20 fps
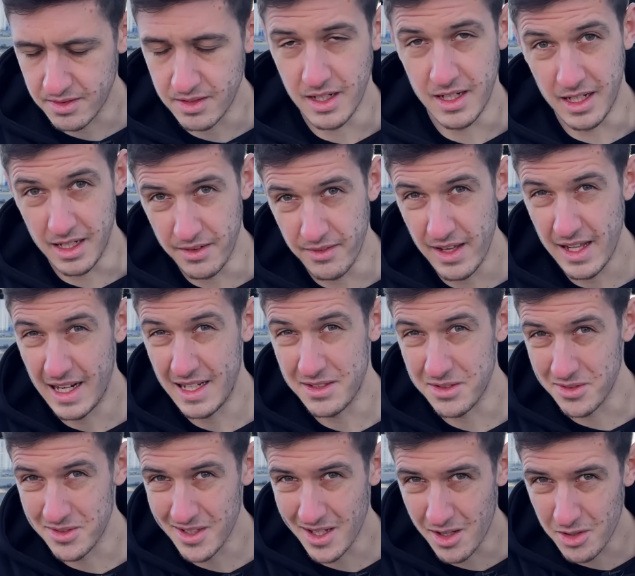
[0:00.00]
oder den
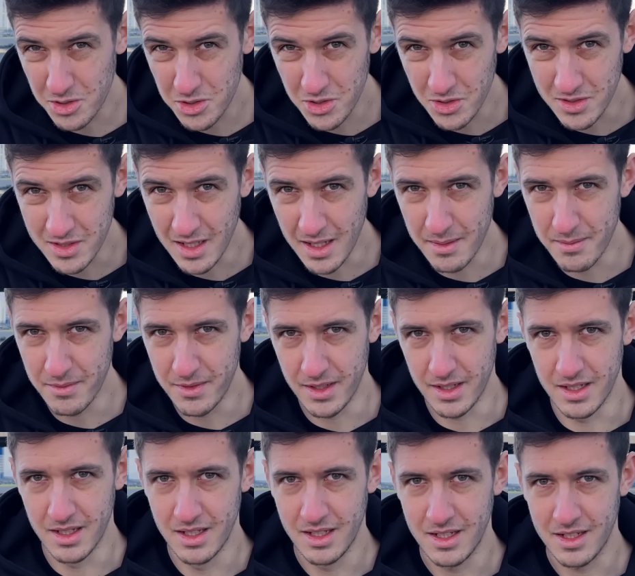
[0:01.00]
Gewährleistungsausschluss haben wir
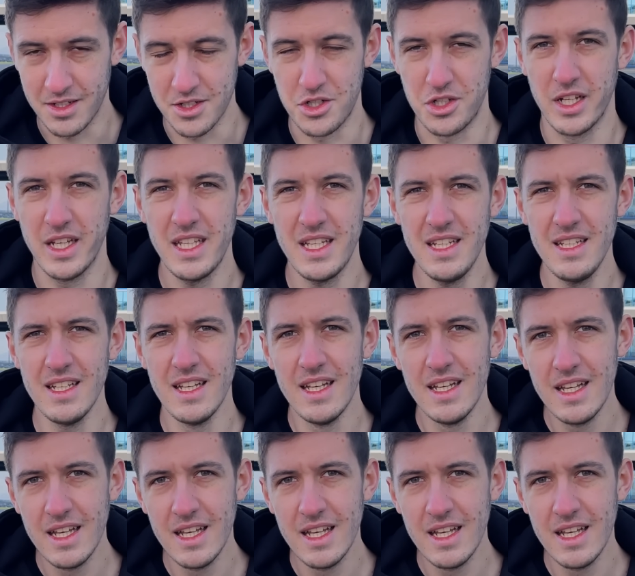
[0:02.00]
gestrichen,